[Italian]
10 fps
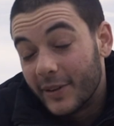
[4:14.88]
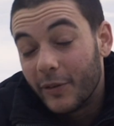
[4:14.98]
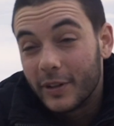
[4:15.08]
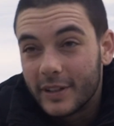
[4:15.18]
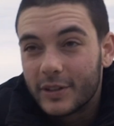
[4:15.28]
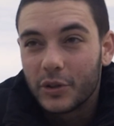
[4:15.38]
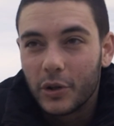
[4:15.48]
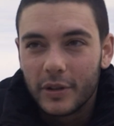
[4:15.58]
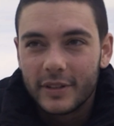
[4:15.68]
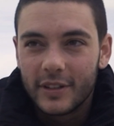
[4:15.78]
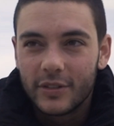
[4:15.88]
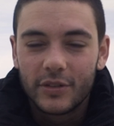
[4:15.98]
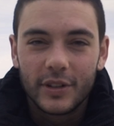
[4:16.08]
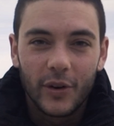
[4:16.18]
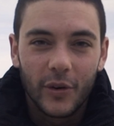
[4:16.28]
Una volta introdotto il
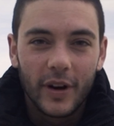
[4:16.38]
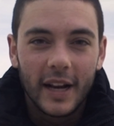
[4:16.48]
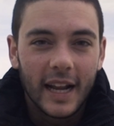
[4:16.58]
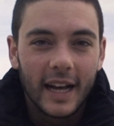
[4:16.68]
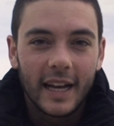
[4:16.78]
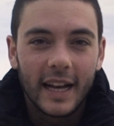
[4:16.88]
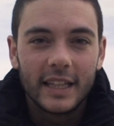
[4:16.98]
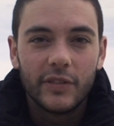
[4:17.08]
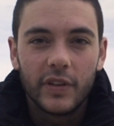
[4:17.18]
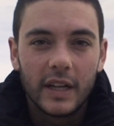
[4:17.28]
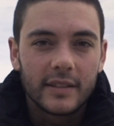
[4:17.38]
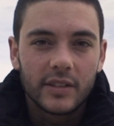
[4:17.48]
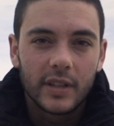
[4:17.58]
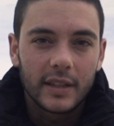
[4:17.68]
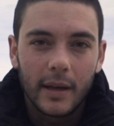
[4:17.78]
testosterone la, la differenza è
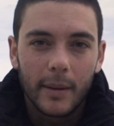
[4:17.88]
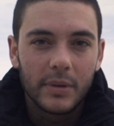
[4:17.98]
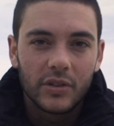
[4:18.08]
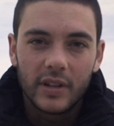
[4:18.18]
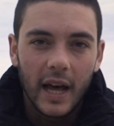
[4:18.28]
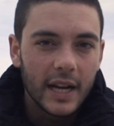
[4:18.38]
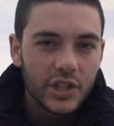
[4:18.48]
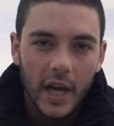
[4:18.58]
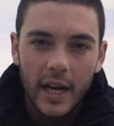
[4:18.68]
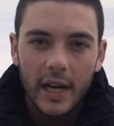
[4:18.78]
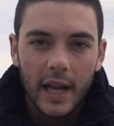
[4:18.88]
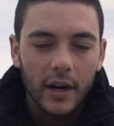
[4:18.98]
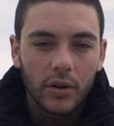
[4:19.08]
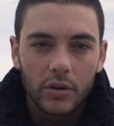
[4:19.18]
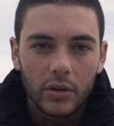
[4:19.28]
stata abissale già
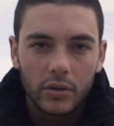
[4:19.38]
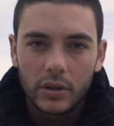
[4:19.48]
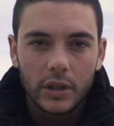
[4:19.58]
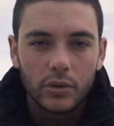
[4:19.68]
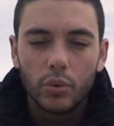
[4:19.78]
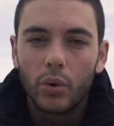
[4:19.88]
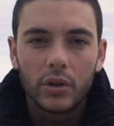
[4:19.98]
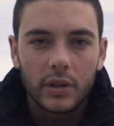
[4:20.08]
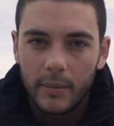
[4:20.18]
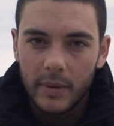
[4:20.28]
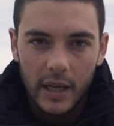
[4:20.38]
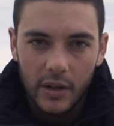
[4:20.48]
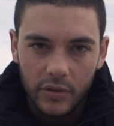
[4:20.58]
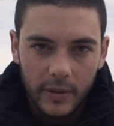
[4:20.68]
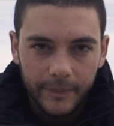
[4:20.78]
nell'arco di due o tre mesi.